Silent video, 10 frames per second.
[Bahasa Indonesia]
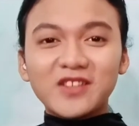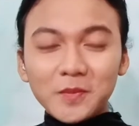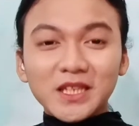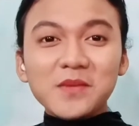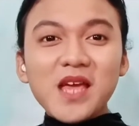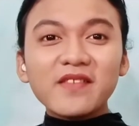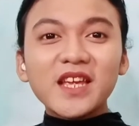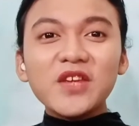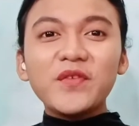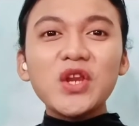Seperti biasa
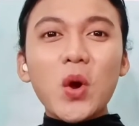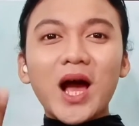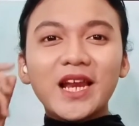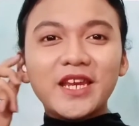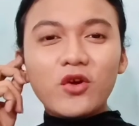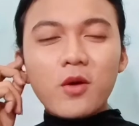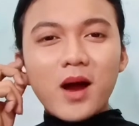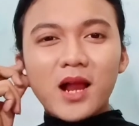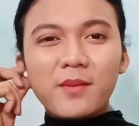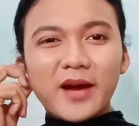di video kali ini gue
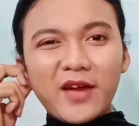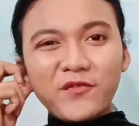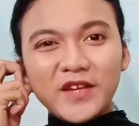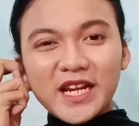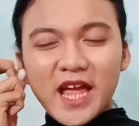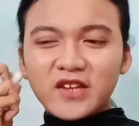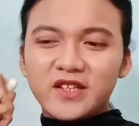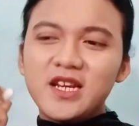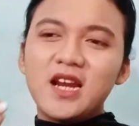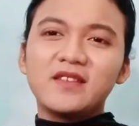bakal meng-MV
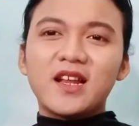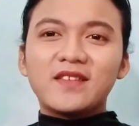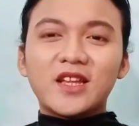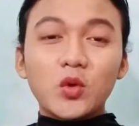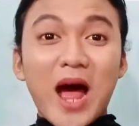reaction dari salah satu